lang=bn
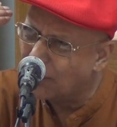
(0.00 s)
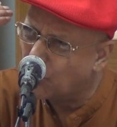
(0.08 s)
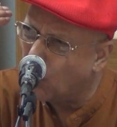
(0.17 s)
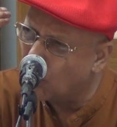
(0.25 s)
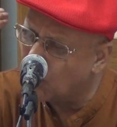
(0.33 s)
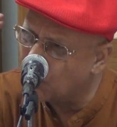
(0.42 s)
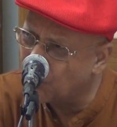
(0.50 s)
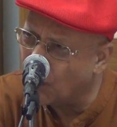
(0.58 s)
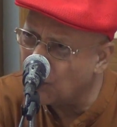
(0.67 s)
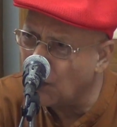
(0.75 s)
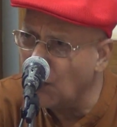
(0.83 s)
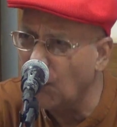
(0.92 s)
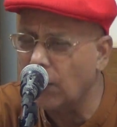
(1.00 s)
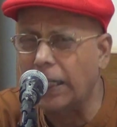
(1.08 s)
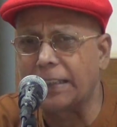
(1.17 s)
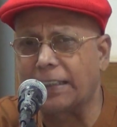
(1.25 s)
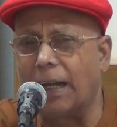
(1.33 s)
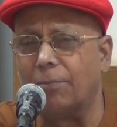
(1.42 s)
শত শত
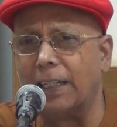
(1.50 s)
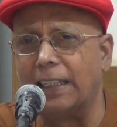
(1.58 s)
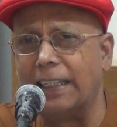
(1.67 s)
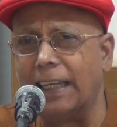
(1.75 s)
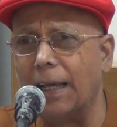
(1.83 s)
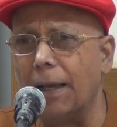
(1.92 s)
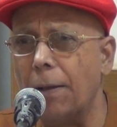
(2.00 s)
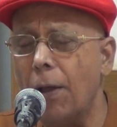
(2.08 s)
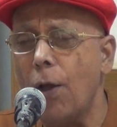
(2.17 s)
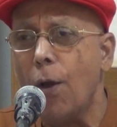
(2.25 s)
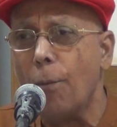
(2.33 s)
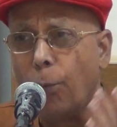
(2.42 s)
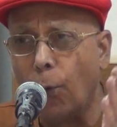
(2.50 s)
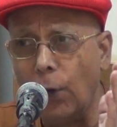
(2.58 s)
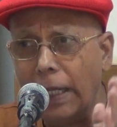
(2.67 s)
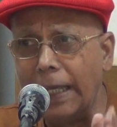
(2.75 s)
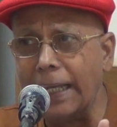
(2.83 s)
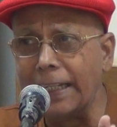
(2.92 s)
লোকের সামনে দিয়ে
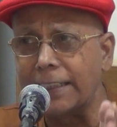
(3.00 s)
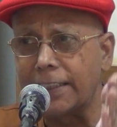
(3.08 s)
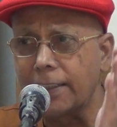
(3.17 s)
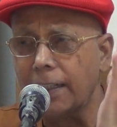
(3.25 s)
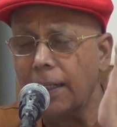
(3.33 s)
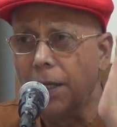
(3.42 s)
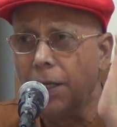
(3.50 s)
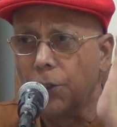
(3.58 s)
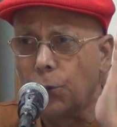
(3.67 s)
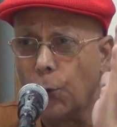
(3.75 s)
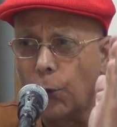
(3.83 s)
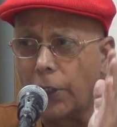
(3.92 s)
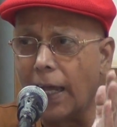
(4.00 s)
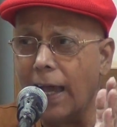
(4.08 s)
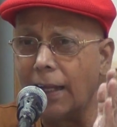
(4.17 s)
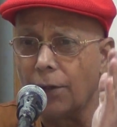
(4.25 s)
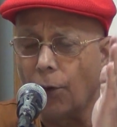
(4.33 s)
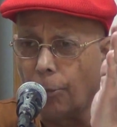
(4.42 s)
পুলিশ দুটা
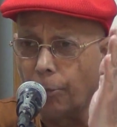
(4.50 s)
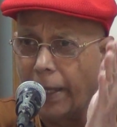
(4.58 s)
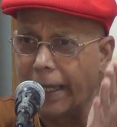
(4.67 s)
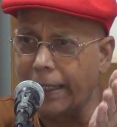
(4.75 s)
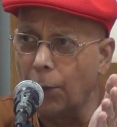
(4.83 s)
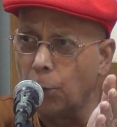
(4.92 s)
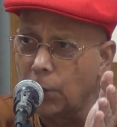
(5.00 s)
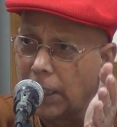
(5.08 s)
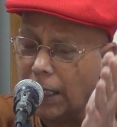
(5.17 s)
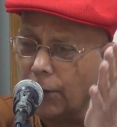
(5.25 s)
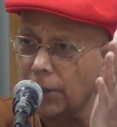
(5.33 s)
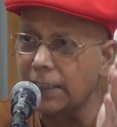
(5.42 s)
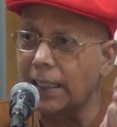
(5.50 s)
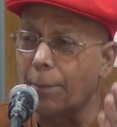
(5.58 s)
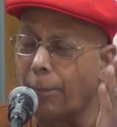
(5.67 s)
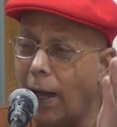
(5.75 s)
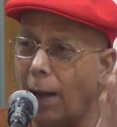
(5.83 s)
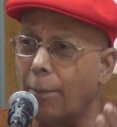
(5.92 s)
মেয়েকে উদ্ধার করছে তার
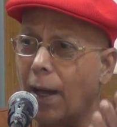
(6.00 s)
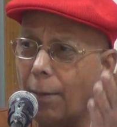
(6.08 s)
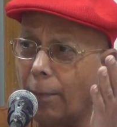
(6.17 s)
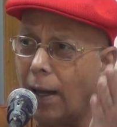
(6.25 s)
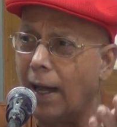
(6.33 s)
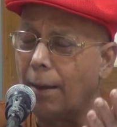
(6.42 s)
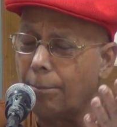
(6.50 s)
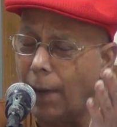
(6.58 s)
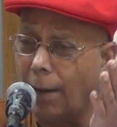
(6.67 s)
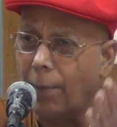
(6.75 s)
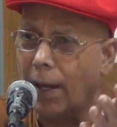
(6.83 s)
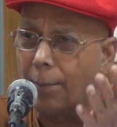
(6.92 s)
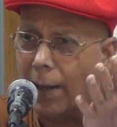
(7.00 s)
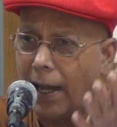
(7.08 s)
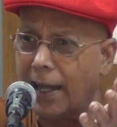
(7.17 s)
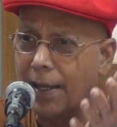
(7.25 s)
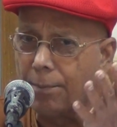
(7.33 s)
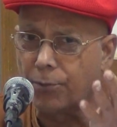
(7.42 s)
বাবা মা বাবা ভাই